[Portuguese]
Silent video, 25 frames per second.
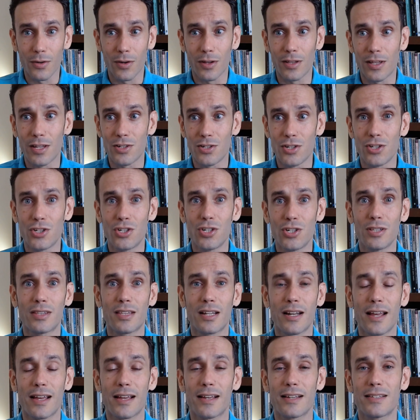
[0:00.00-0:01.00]
quando a gente
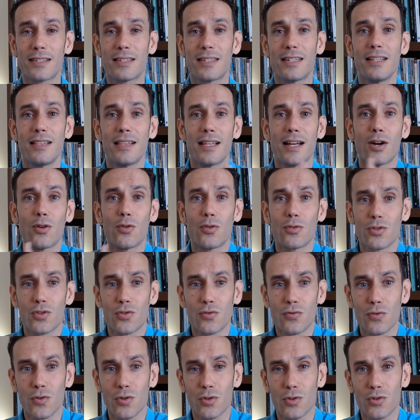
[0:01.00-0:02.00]
entrega, se não o
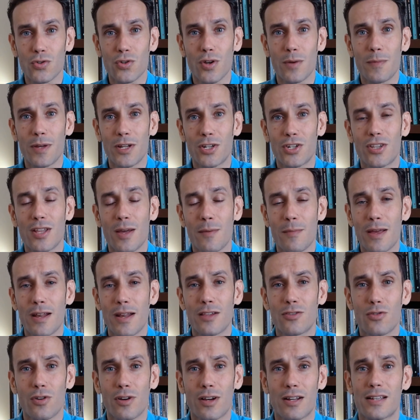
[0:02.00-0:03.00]
esforço somente da
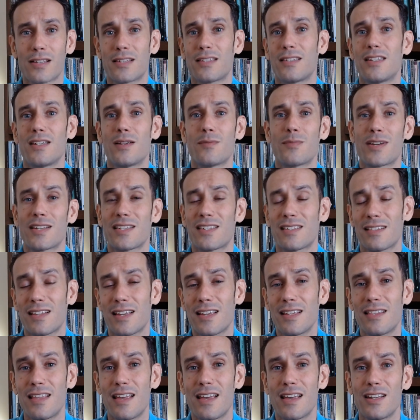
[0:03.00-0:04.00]
meritocracia, mas na
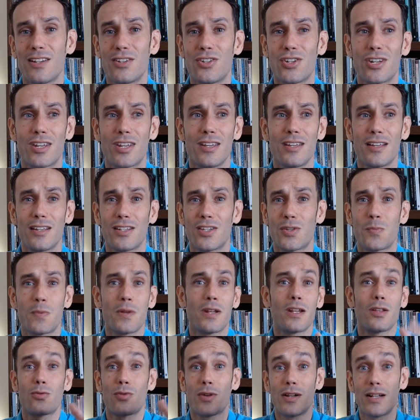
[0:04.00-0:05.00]
ideia de que a
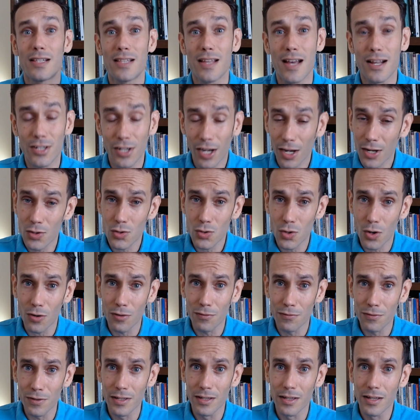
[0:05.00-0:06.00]
espiritualidade
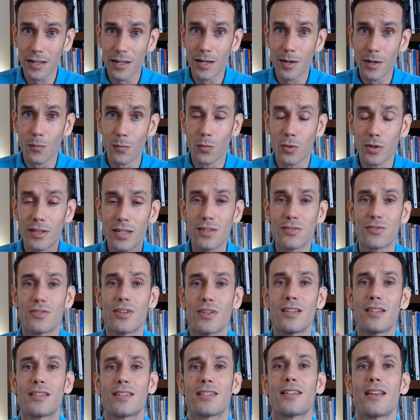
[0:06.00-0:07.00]
resolve, muitas
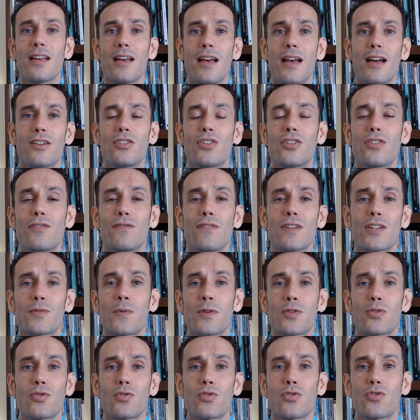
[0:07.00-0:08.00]
vezes a gente vê as
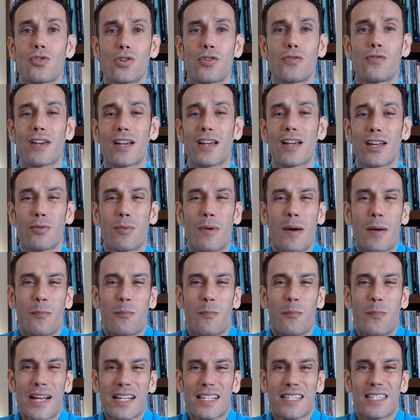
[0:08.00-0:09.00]
pessoas justificando uma
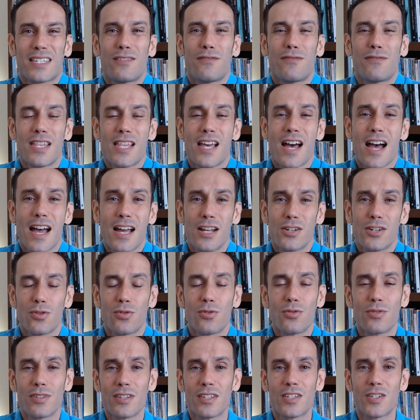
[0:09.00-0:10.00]
passividade
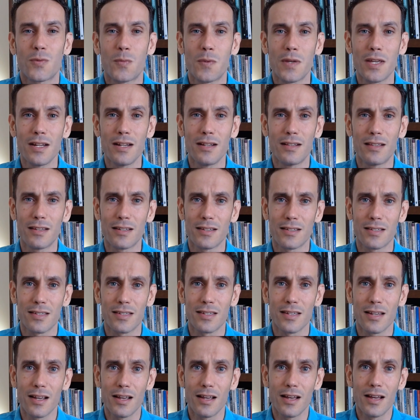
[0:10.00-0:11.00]
dos
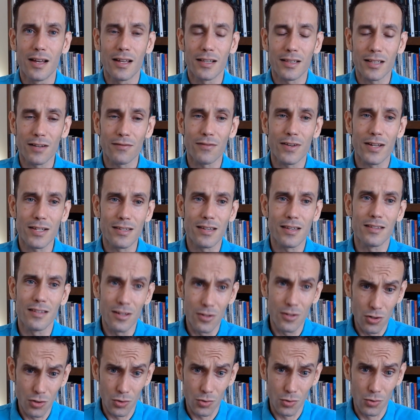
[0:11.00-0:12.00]
espíritas através desse
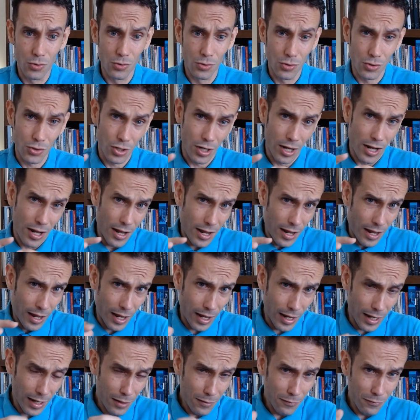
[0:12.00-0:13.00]
discurso,
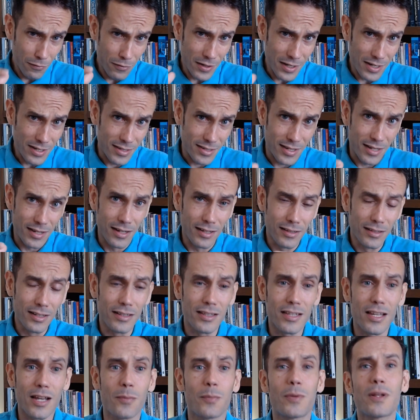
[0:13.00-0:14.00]
enviesando
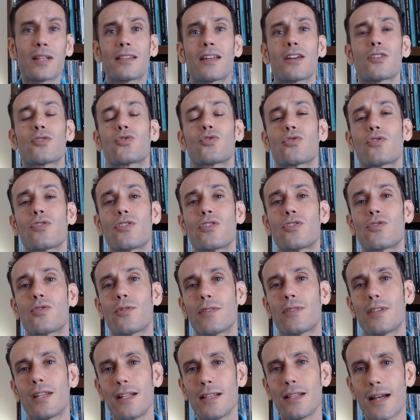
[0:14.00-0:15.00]
interpretações
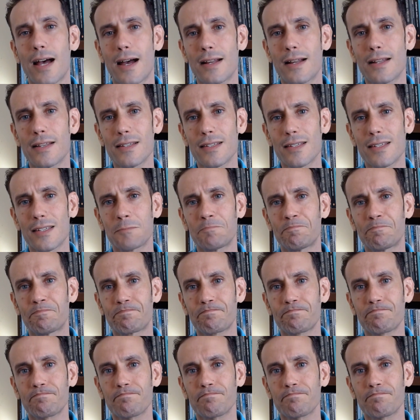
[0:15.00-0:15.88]
doutrinárias